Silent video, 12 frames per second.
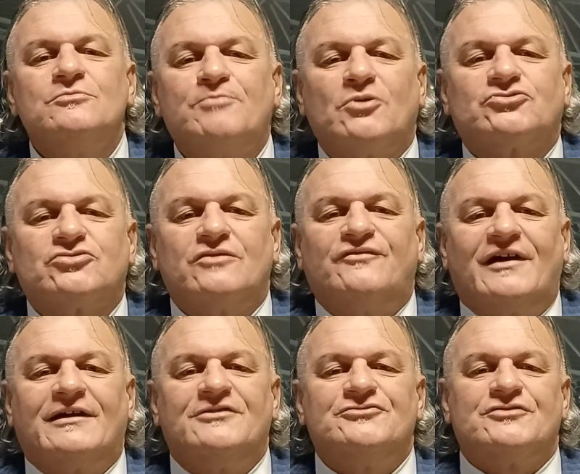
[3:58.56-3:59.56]
possono
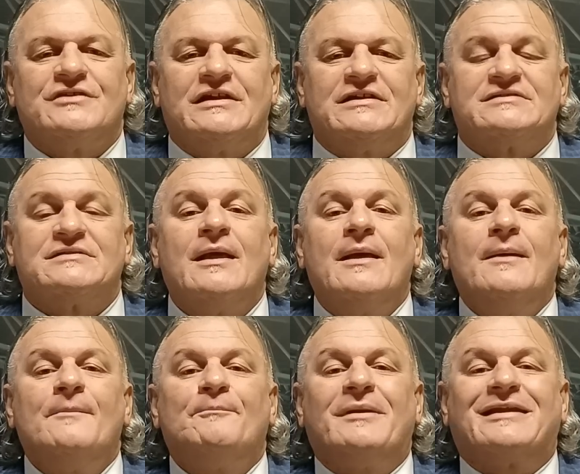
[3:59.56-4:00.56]
fare il giornalista.
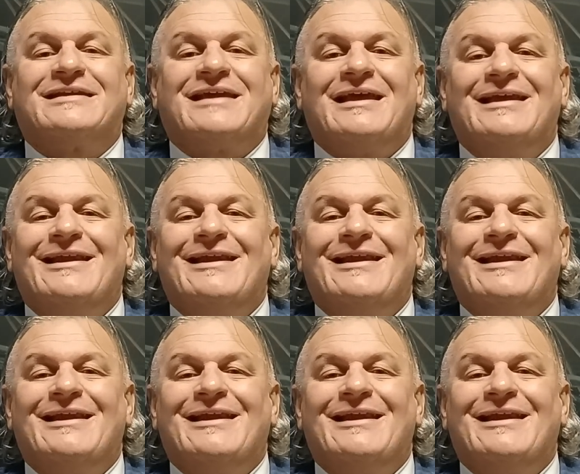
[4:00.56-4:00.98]
Perché